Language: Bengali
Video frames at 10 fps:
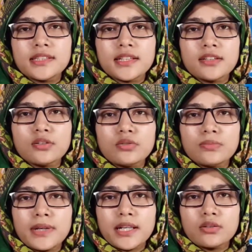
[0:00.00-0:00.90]
সে কিন্তু
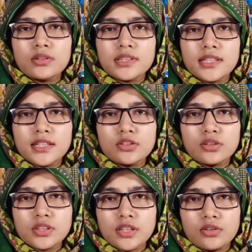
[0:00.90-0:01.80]
খুব ভালো করে জানে
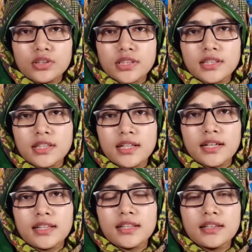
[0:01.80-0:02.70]
সংসারে অশান্তি
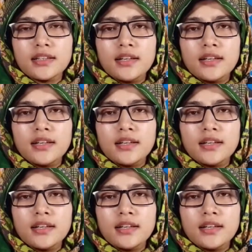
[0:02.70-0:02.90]
লাগাতে